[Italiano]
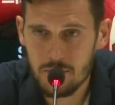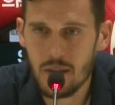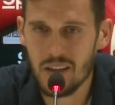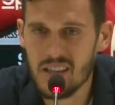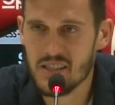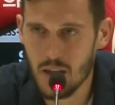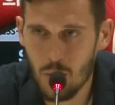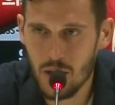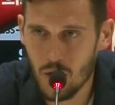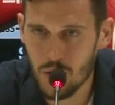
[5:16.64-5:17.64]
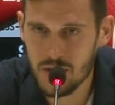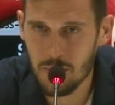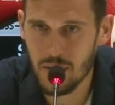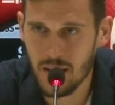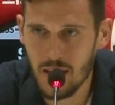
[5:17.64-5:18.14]
rischi qualcosa
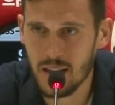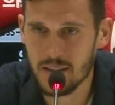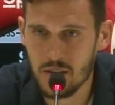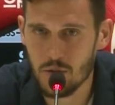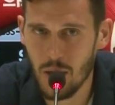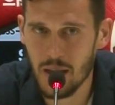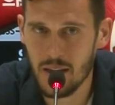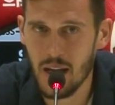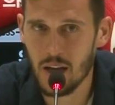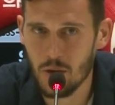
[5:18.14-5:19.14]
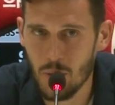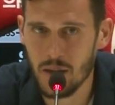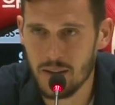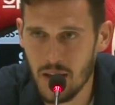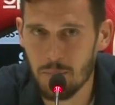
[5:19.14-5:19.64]
perché le altre squadre hanno
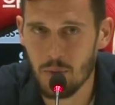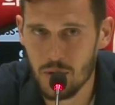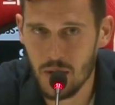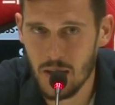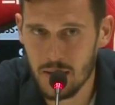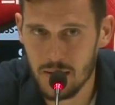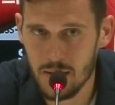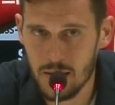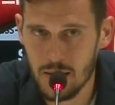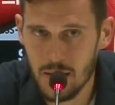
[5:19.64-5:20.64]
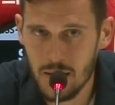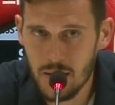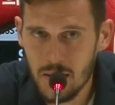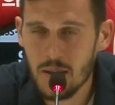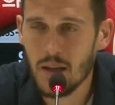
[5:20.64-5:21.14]
qualità importanti
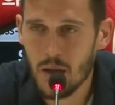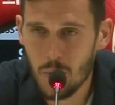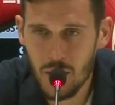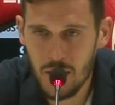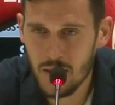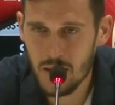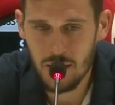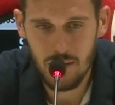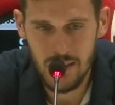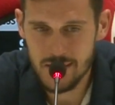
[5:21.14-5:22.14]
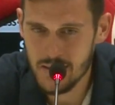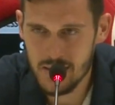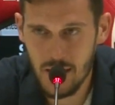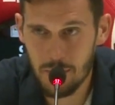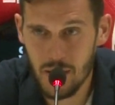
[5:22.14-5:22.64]
e quindi devi essere
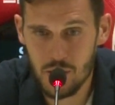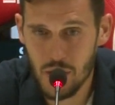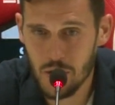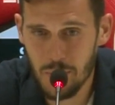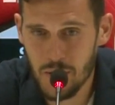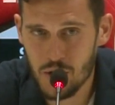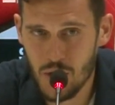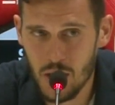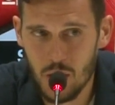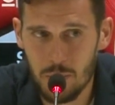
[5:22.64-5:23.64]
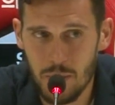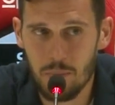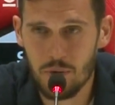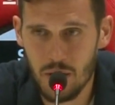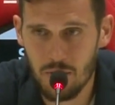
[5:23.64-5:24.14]
sempre al 100% per
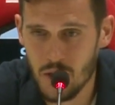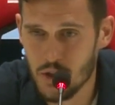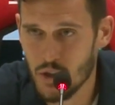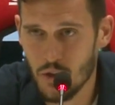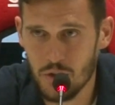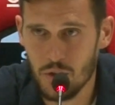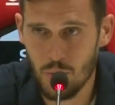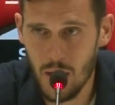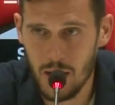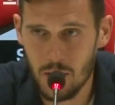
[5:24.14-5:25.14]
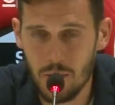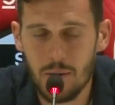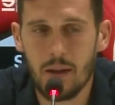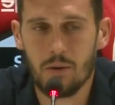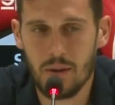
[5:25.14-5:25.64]
poter vincere ogni duello
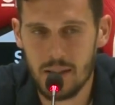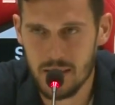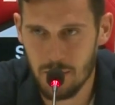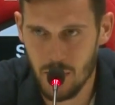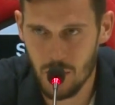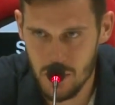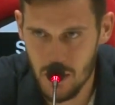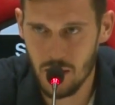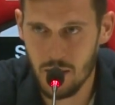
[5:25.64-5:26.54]
e non è sempre così.